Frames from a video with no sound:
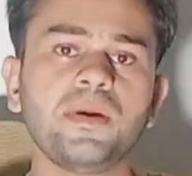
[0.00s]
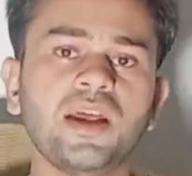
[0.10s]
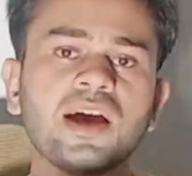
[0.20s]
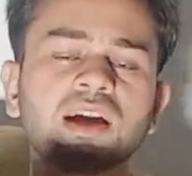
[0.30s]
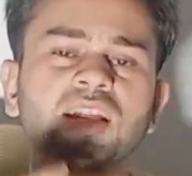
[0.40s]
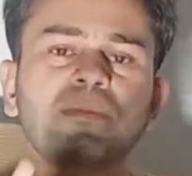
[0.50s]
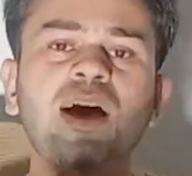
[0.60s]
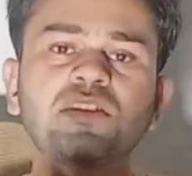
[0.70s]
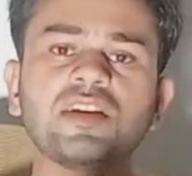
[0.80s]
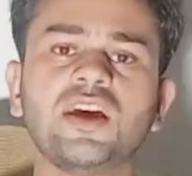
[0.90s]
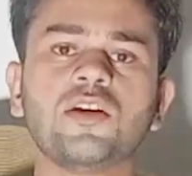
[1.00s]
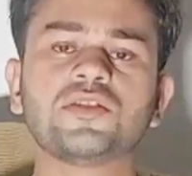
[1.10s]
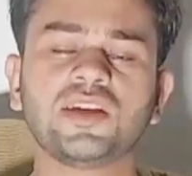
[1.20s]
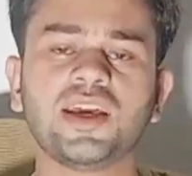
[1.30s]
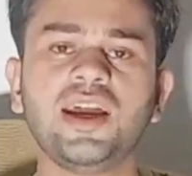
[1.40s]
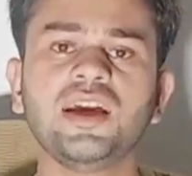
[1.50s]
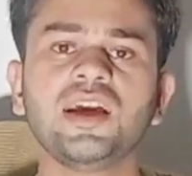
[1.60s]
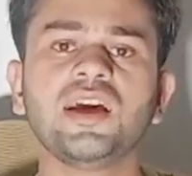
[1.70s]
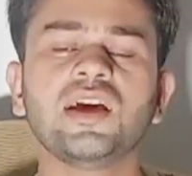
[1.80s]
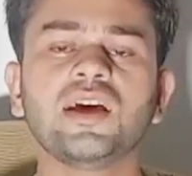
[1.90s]
फिर अगली बात ये होती है
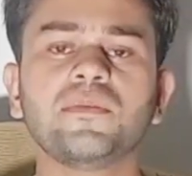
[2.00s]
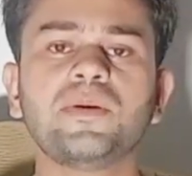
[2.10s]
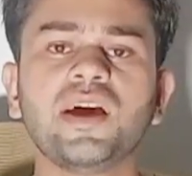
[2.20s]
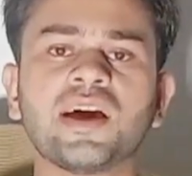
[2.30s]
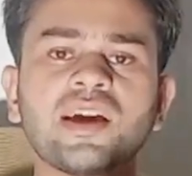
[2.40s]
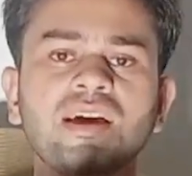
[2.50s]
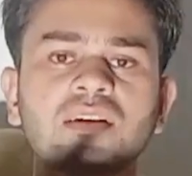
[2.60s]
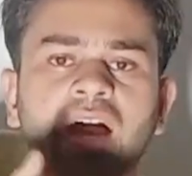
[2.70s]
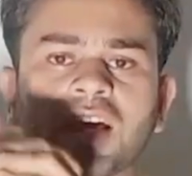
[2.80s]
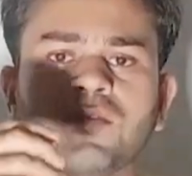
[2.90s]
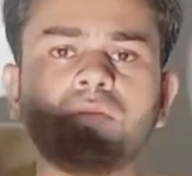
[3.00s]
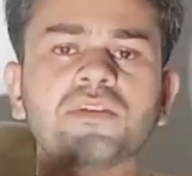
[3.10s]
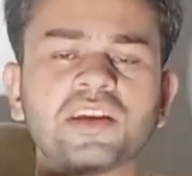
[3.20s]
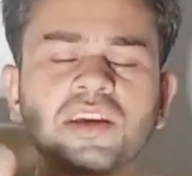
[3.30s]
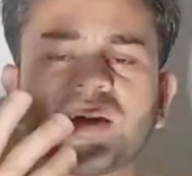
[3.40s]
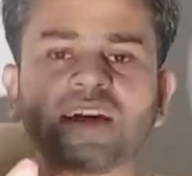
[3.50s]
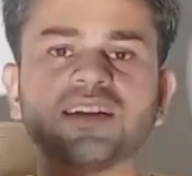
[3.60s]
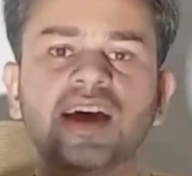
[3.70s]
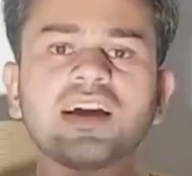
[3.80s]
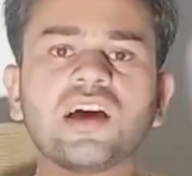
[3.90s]
फिर अगर आगे वो बंदा ये
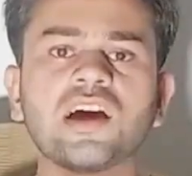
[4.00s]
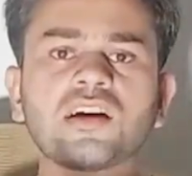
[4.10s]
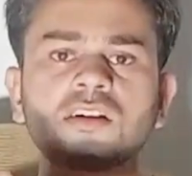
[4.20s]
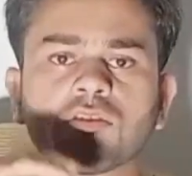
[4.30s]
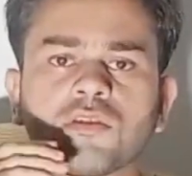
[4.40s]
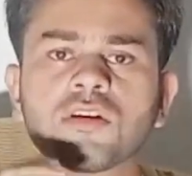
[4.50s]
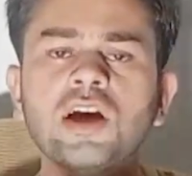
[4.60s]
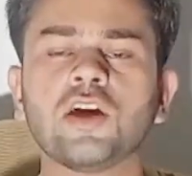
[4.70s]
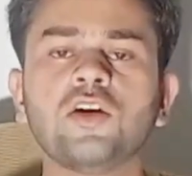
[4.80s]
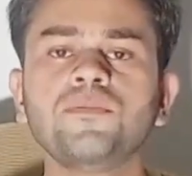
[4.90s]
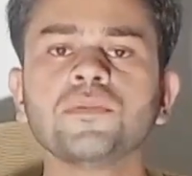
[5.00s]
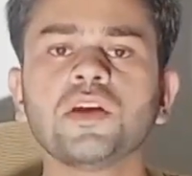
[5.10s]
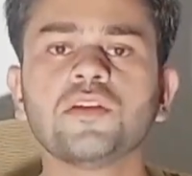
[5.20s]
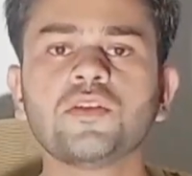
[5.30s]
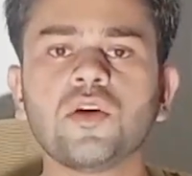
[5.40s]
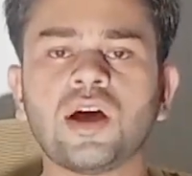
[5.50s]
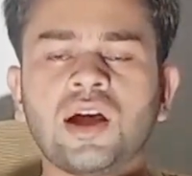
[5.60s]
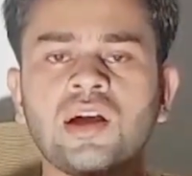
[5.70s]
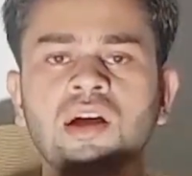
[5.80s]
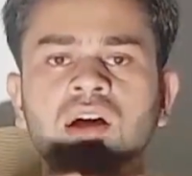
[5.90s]
कहता है कि अगर रुक गए हो तो
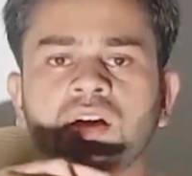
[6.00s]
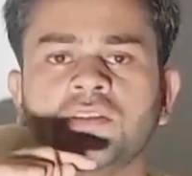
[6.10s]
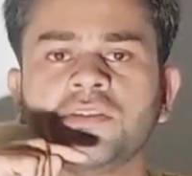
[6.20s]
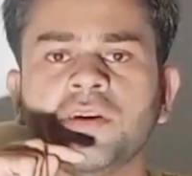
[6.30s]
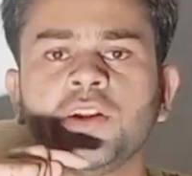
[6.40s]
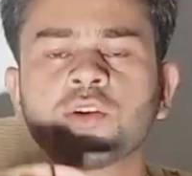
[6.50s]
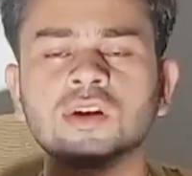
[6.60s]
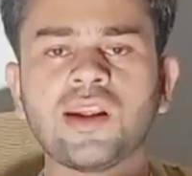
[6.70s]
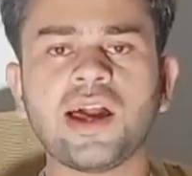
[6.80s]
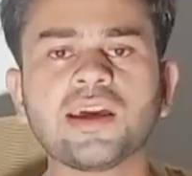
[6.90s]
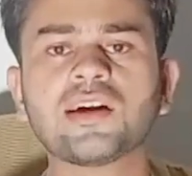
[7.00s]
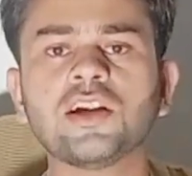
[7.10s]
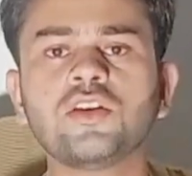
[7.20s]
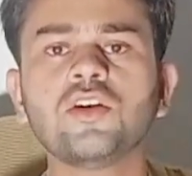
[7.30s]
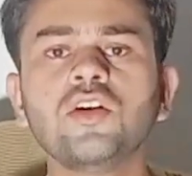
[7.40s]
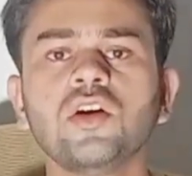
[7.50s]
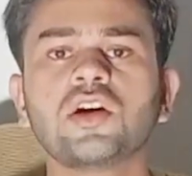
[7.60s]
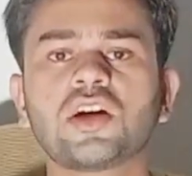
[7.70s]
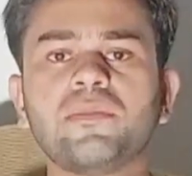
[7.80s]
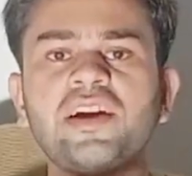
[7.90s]
इस वीडियो को लाइक कर दो
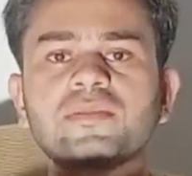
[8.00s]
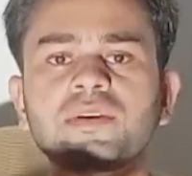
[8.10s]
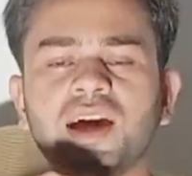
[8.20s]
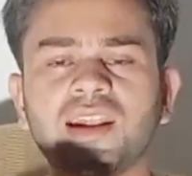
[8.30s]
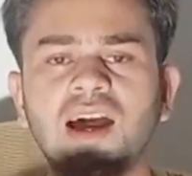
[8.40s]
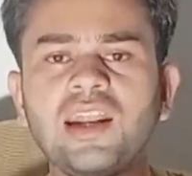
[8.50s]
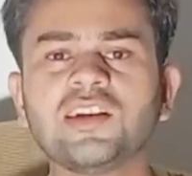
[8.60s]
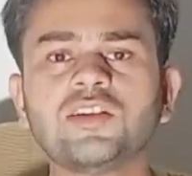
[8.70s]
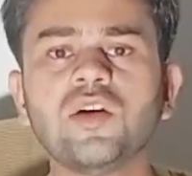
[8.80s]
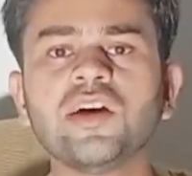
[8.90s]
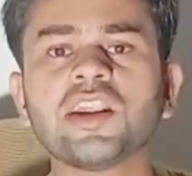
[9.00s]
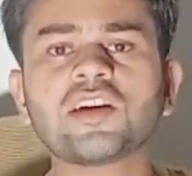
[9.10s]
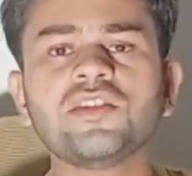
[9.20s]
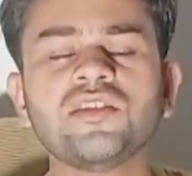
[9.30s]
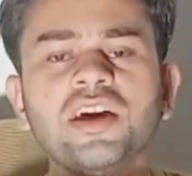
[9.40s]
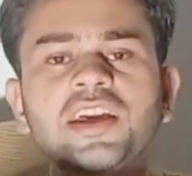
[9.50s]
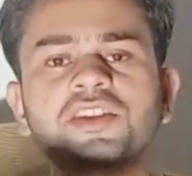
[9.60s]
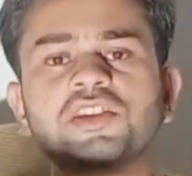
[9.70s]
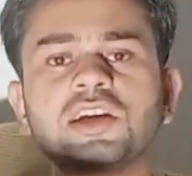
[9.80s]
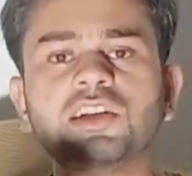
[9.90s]
कमेंट में अल्लाह लिख दो एक
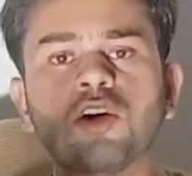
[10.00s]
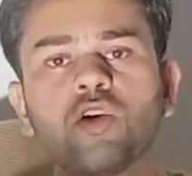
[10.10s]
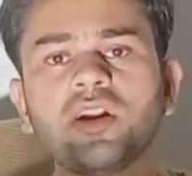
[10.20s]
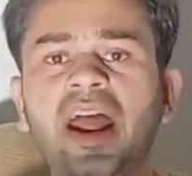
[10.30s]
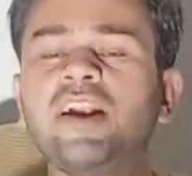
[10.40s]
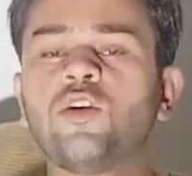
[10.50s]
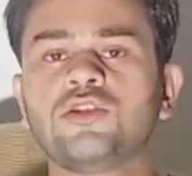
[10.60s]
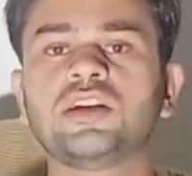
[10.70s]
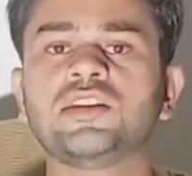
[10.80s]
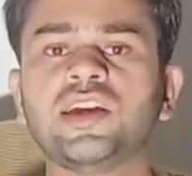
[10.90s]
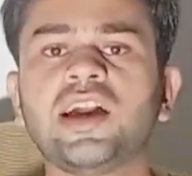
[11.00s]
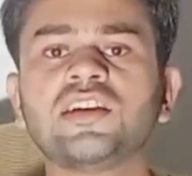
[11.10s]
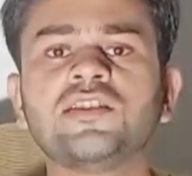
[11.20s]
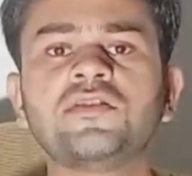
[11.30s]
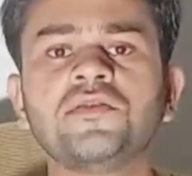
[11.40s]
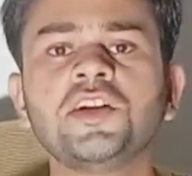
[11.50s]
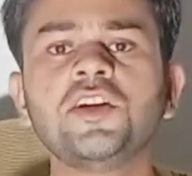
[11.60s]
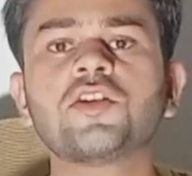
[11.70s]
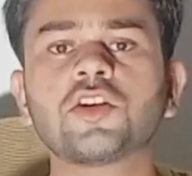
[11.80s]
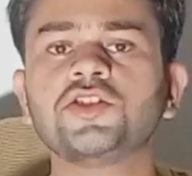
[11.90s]
नई चीज़ और ऐड हो जाती है कि इस
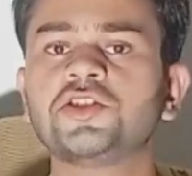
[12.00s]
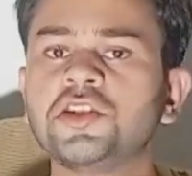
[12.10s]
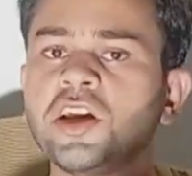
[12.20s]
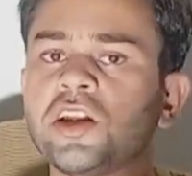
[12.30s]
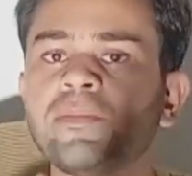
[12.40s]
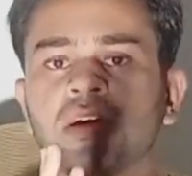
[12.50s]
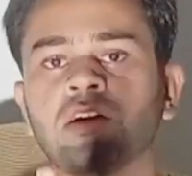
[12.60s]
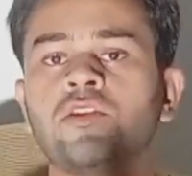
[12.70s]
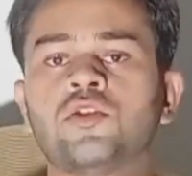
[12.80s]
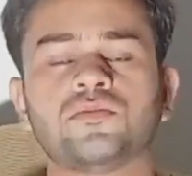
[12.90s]
वीडियो को शेयर भी कर